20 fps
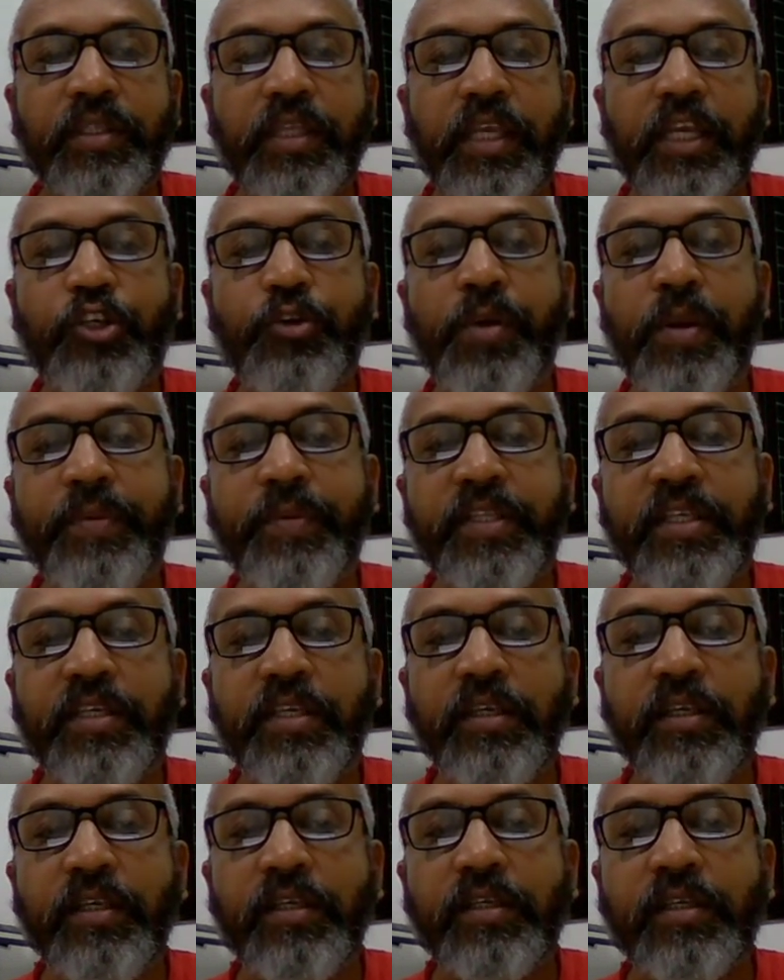একটু ভেবে দেখি
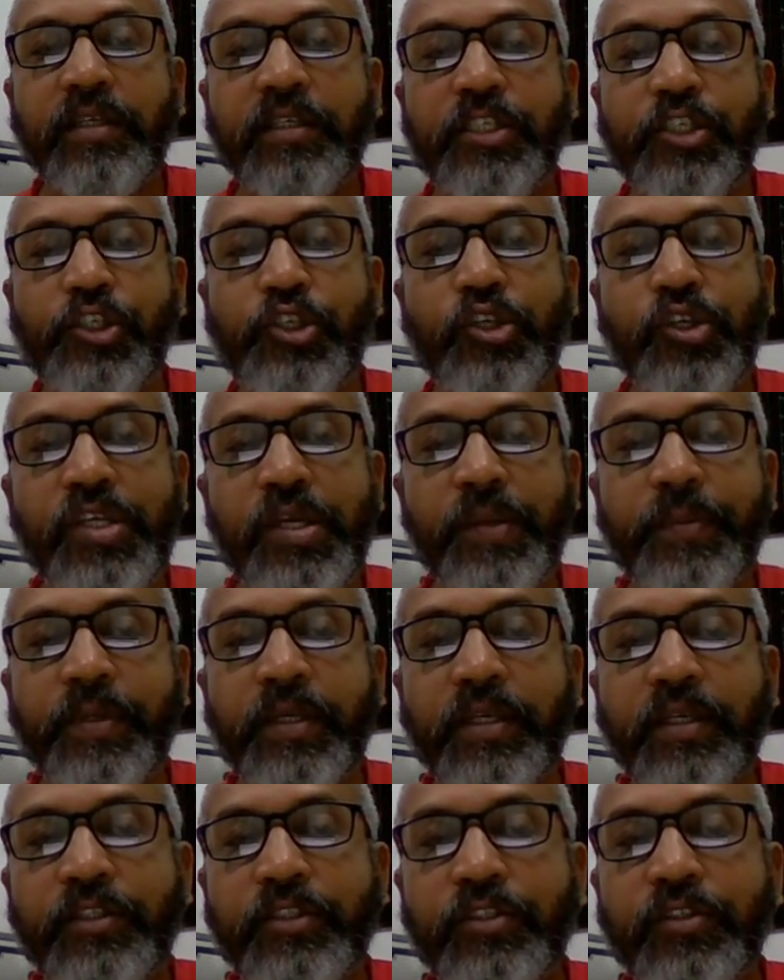নিশ্চয়ই যাবে
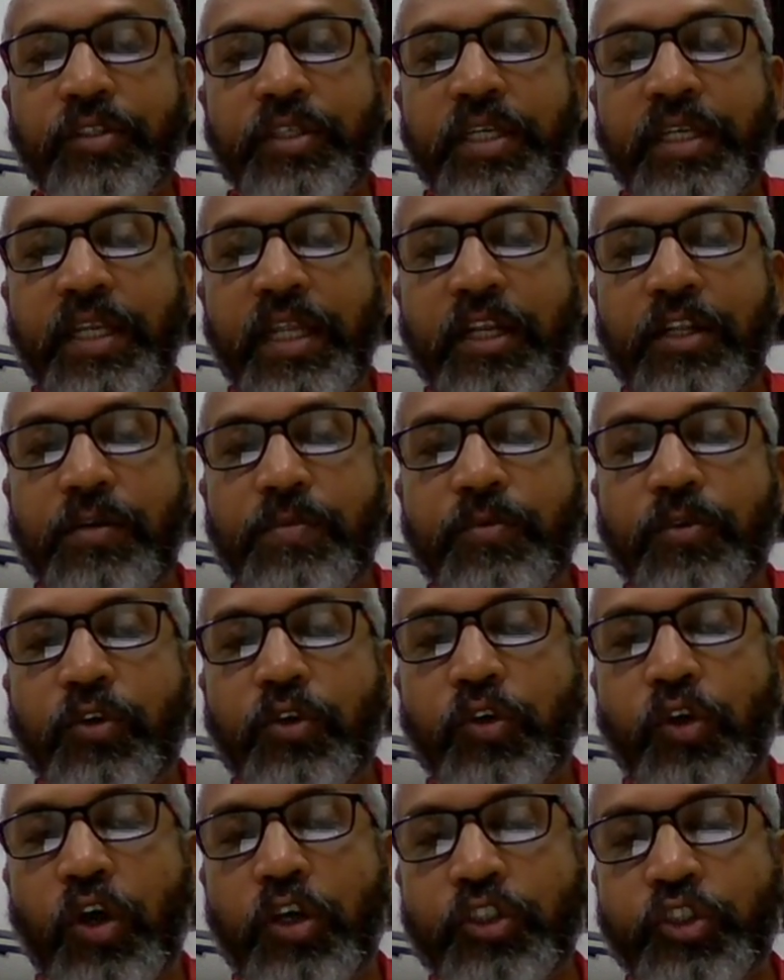যদি এটা এরকম
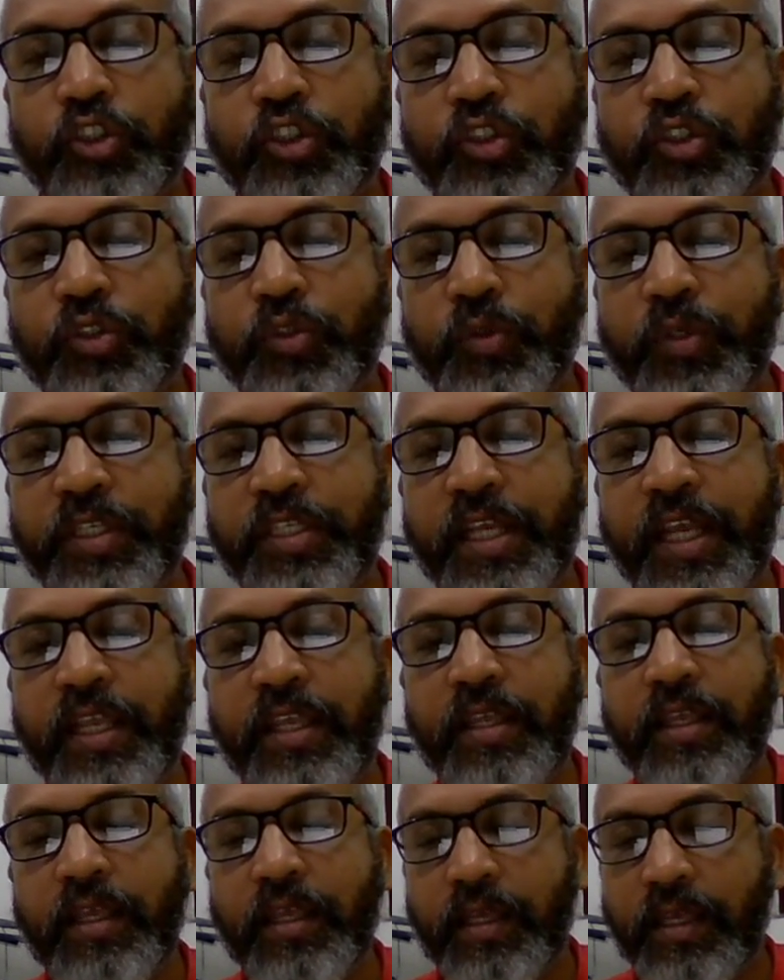ক্রস করে যায়
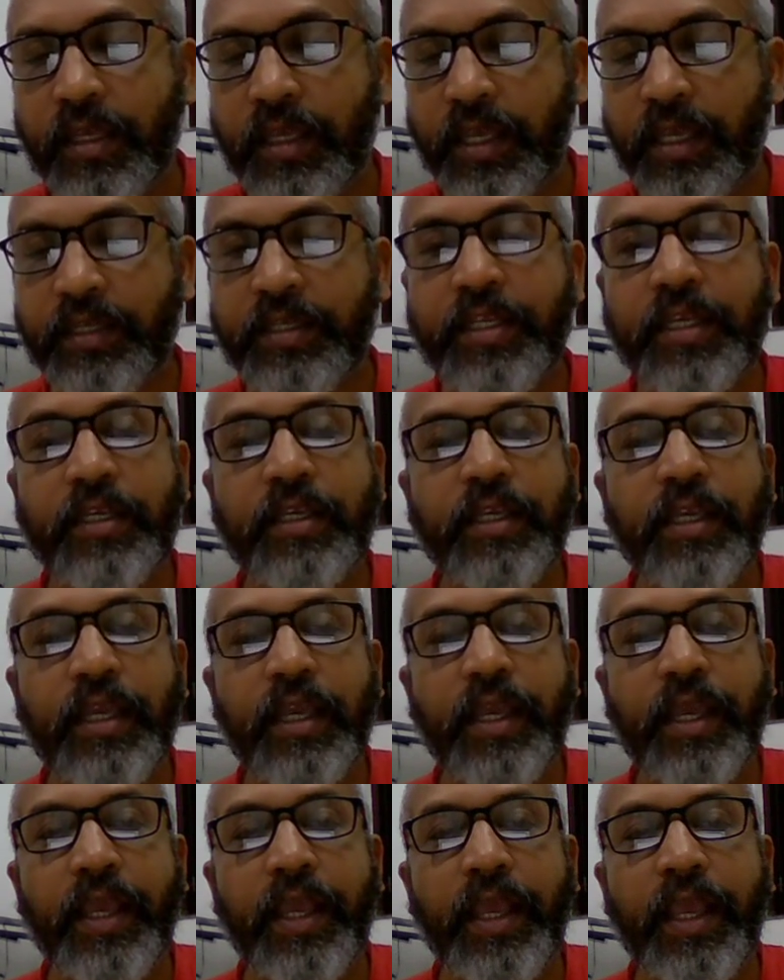ঠিক
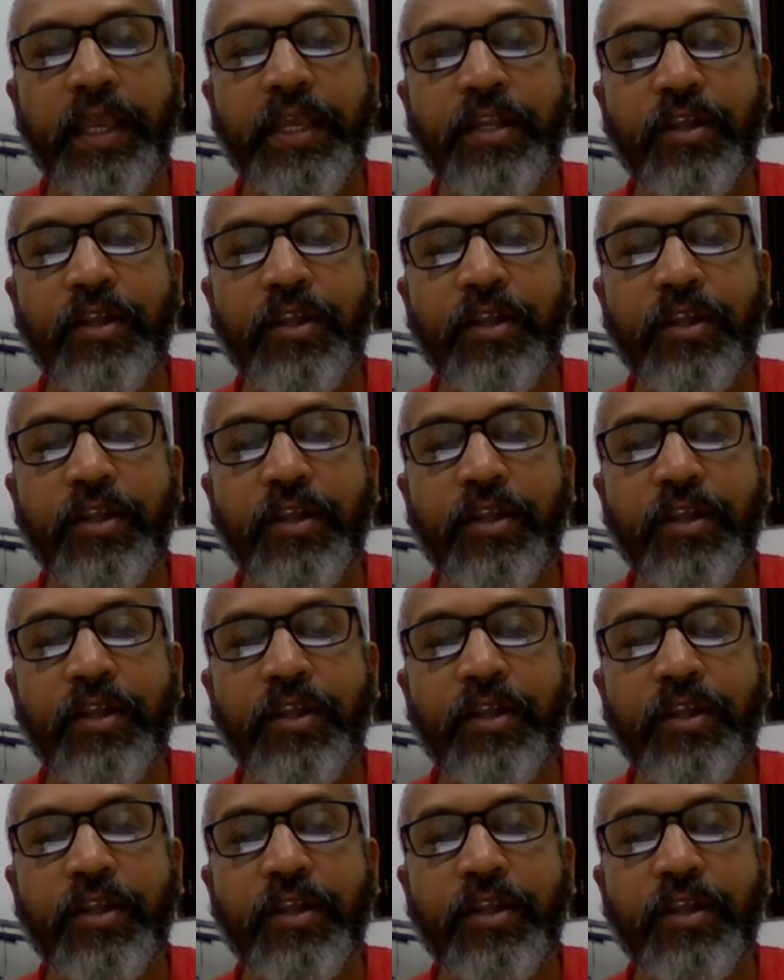এই